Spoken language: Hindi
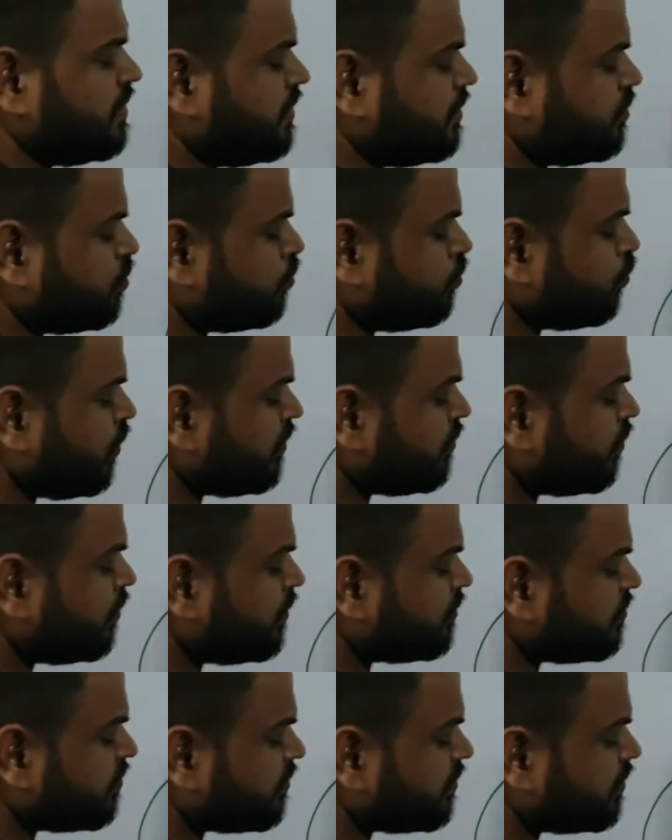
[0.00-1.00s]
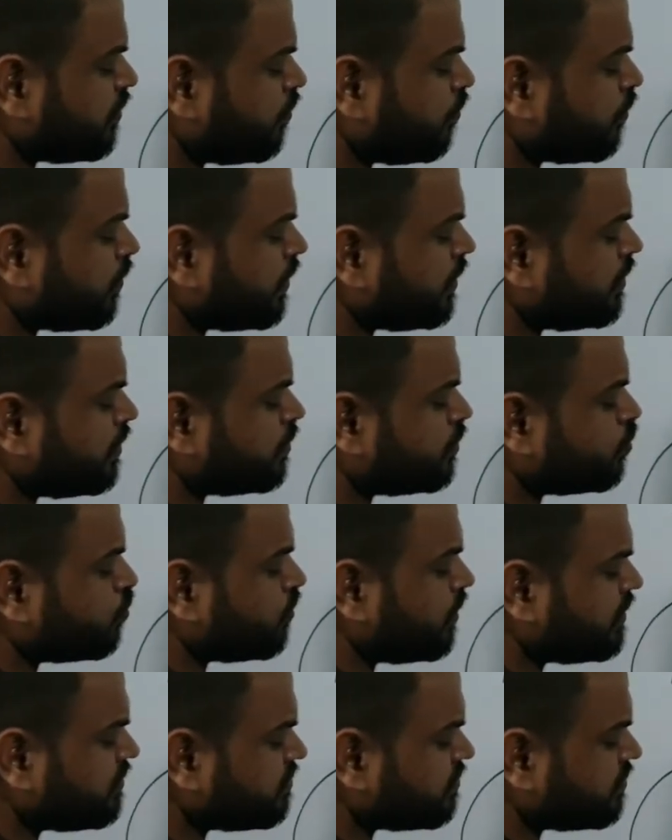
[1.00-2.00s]
ए तो टोटल डिस्टेंस कितना हो गया टू
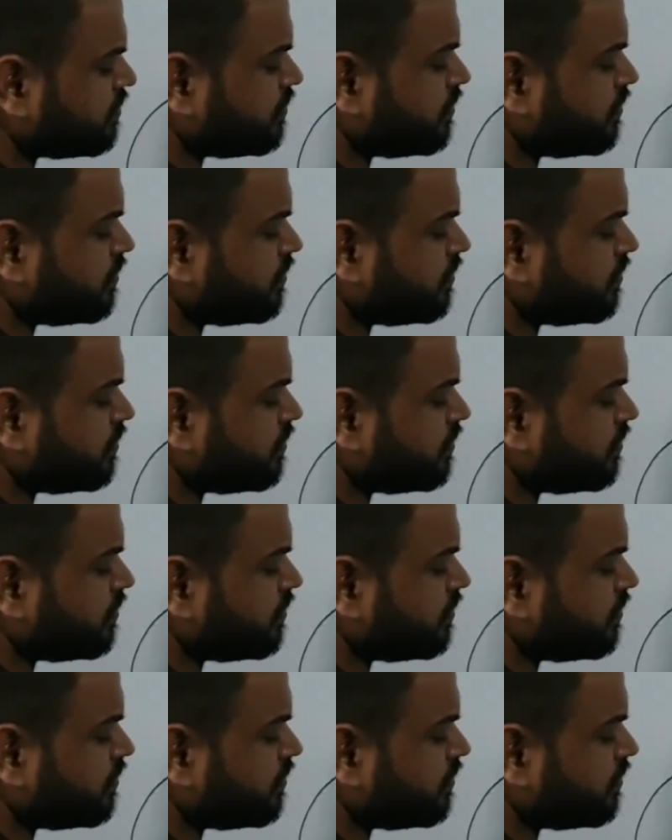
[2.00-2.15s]
एक्स